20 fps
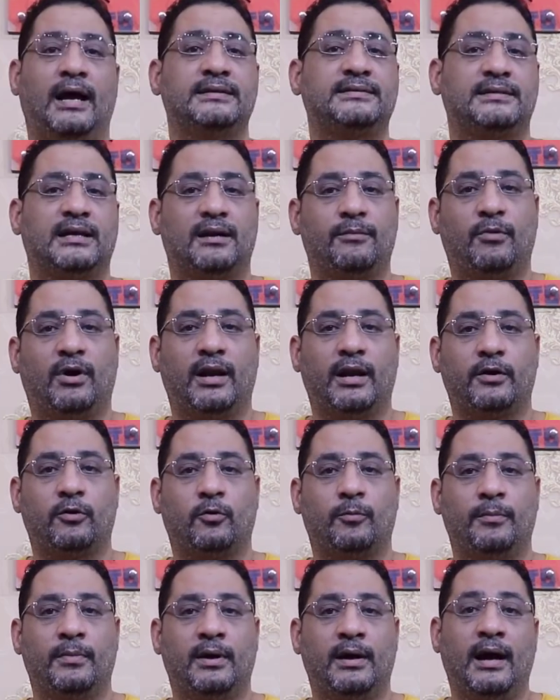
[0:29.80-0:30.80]
السلام
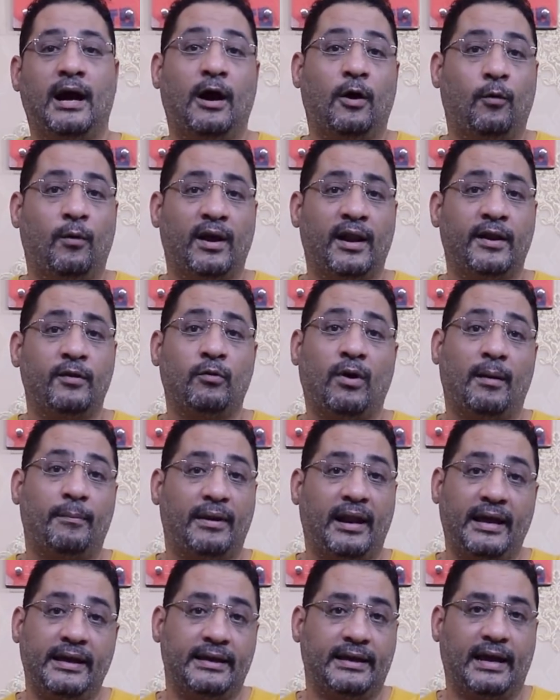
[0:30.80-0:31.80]
عليكم أولا
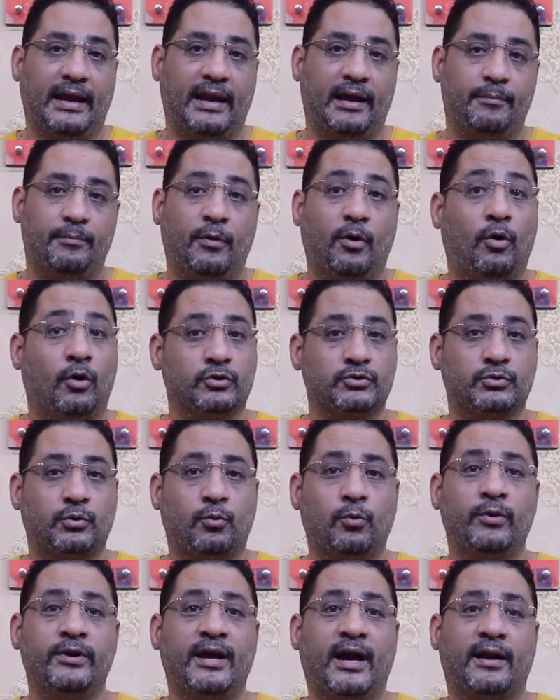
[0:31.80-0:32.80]
وقبل أي كلام
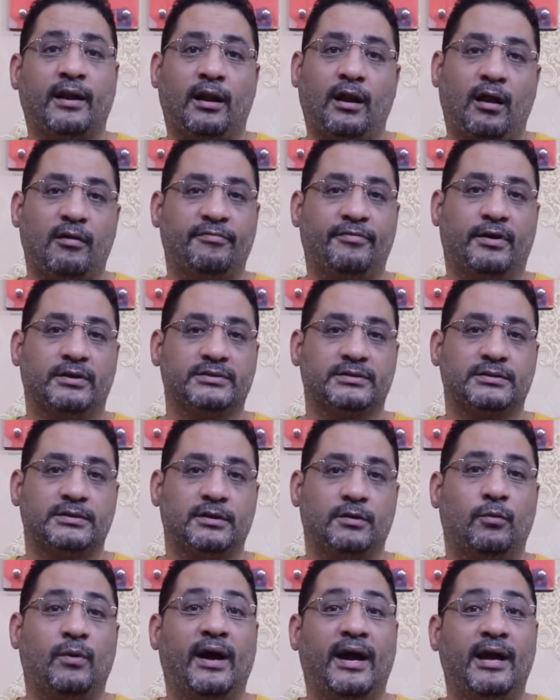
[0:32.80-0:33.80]
اعذروني على الألفاظ
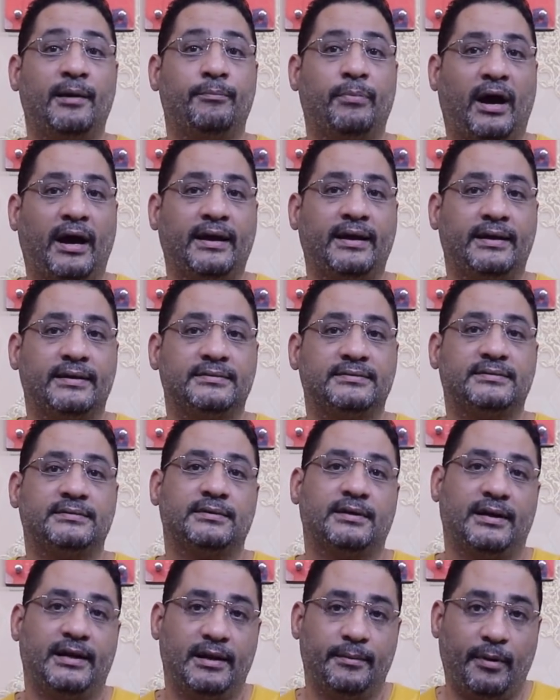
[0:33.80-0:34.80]
وأحب أكد
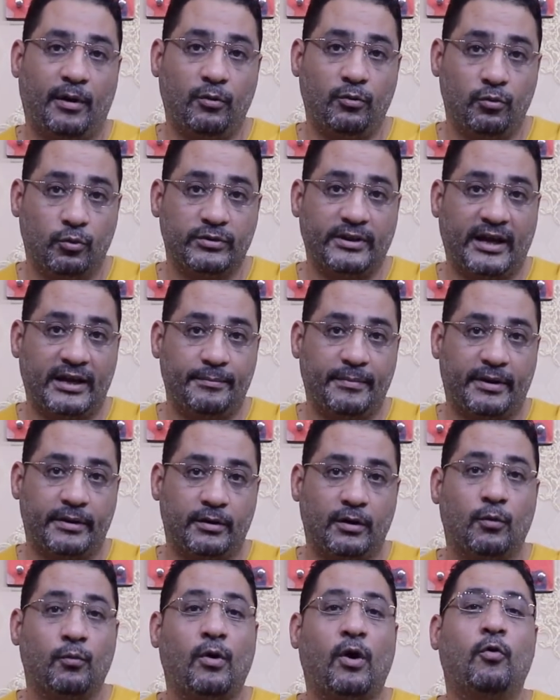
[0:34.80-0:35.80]
اللي بقوله دايما
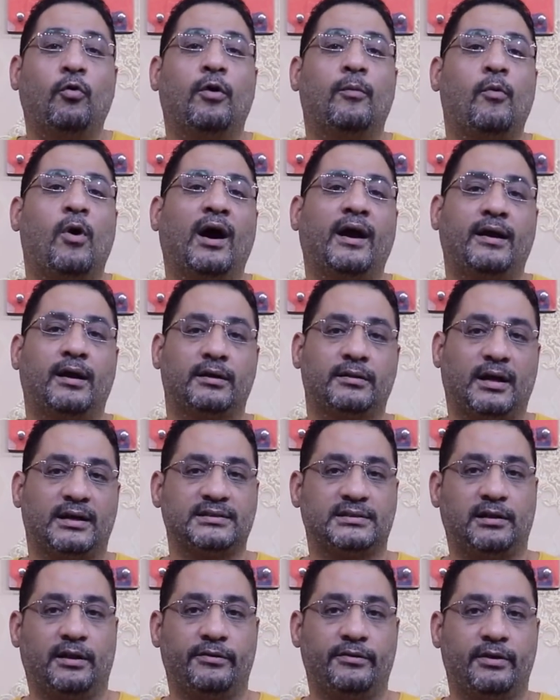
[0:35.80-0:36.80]
وهو مؤكد
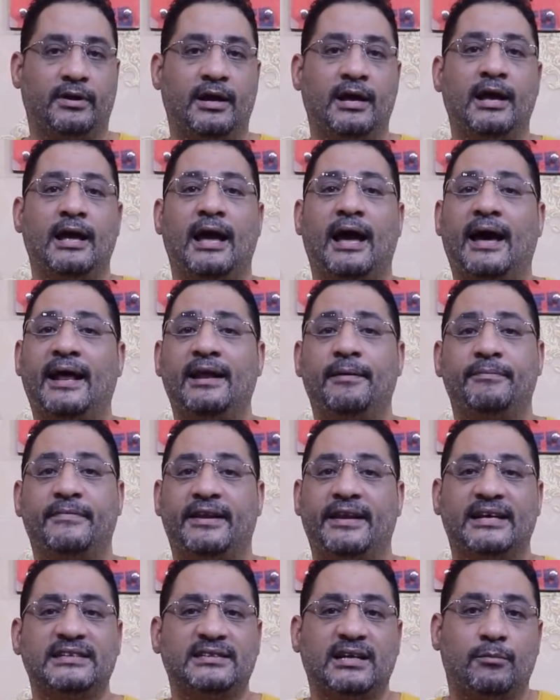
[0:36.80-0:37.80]
أصلا أنا من
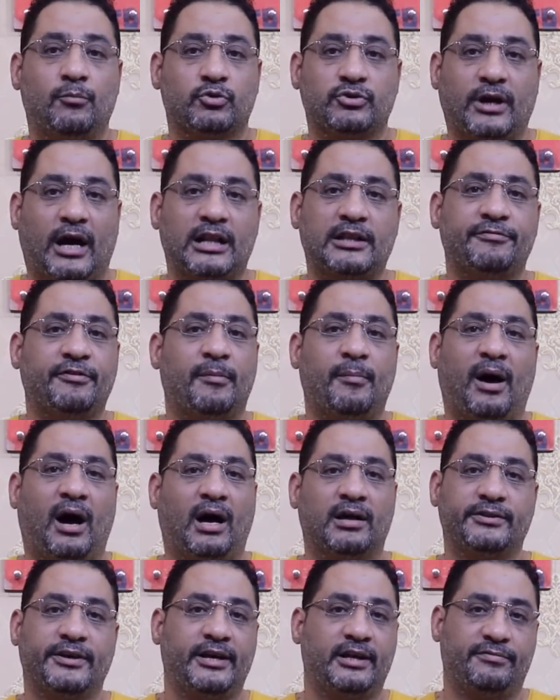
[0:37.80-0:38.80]
الناس المتعاطفة
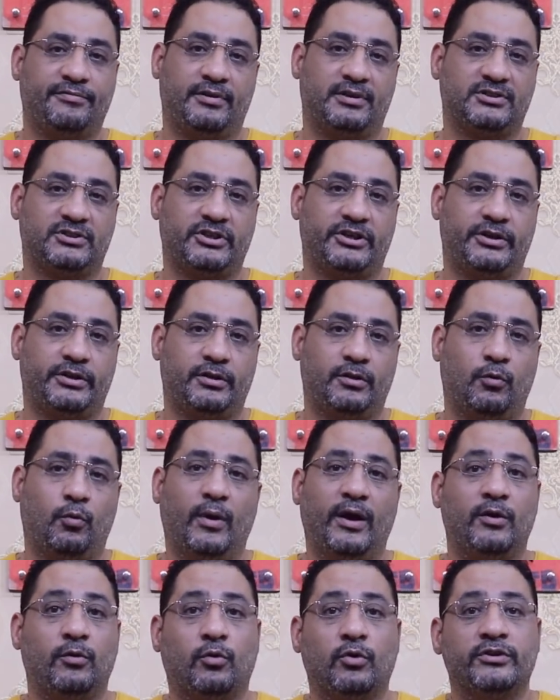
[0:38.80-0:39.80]
مع قضية فلسطين
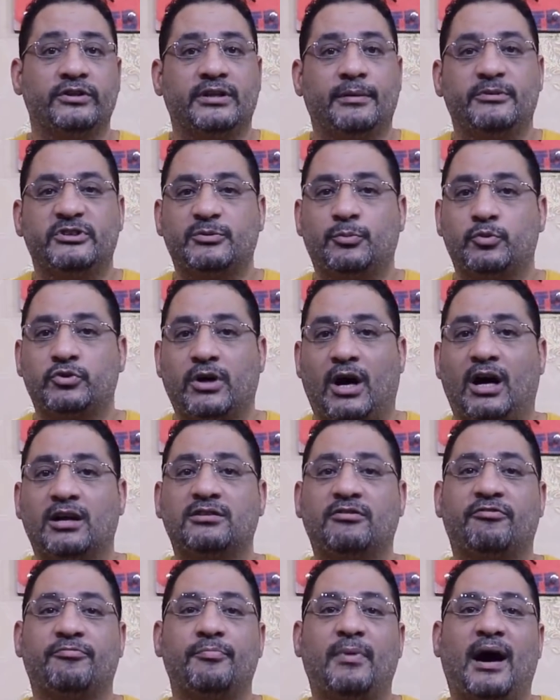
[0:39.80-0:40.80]
وإن كنت مش
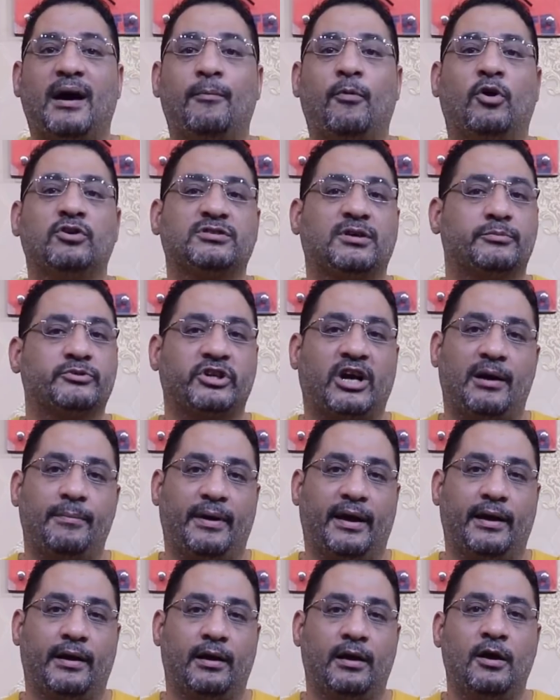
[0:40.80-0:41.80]
متعاطف مع معظم
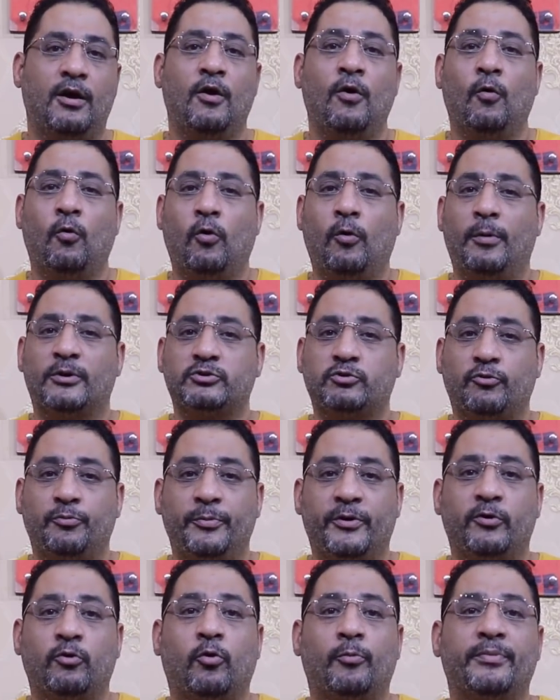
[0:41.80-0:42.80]
شعبها
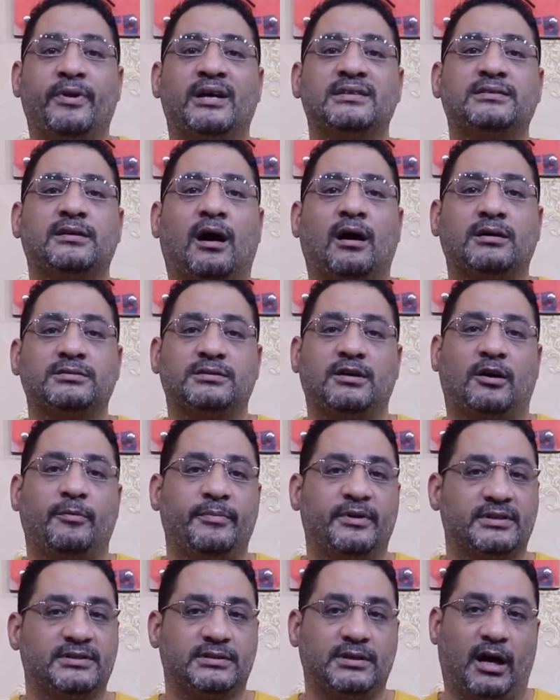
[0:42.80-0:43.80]
وبشوف منهم ناس أقذر
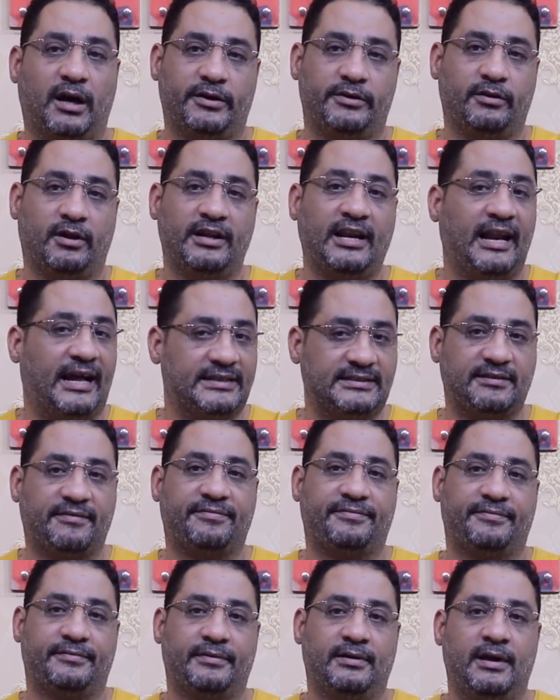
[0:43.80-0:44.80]
من الصهاينة
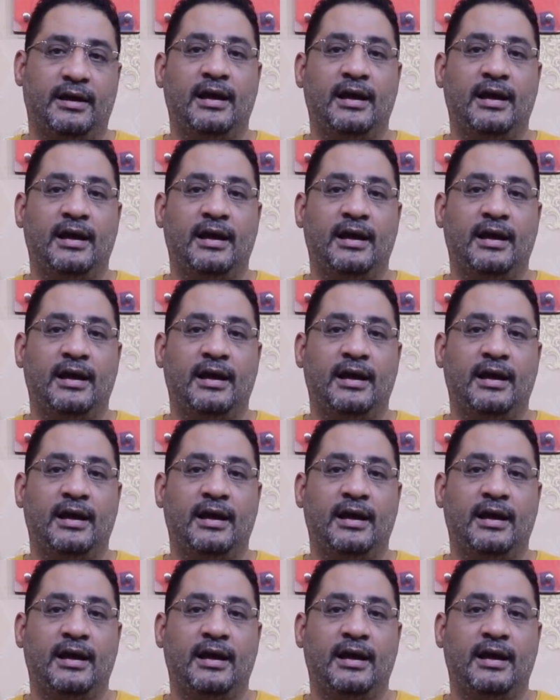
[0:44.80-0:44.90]
للأسف